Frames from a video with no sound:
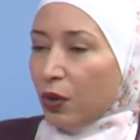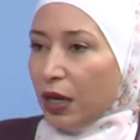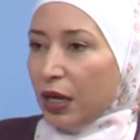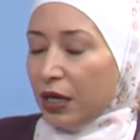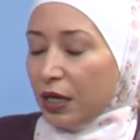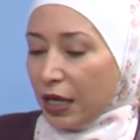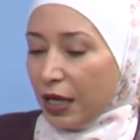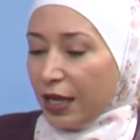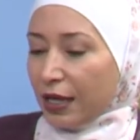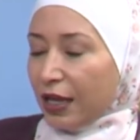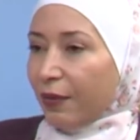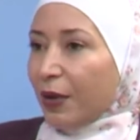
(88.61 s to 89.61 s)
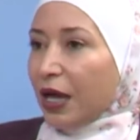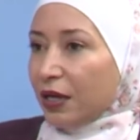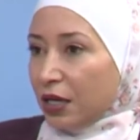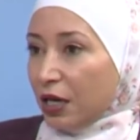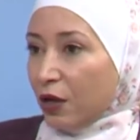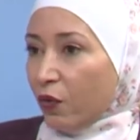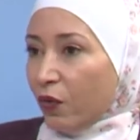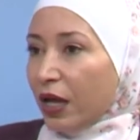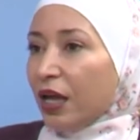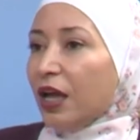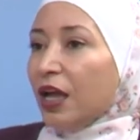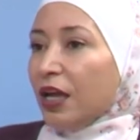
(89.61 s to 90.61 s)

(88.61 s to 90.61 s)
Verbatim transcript: وكمان آه، اللي هو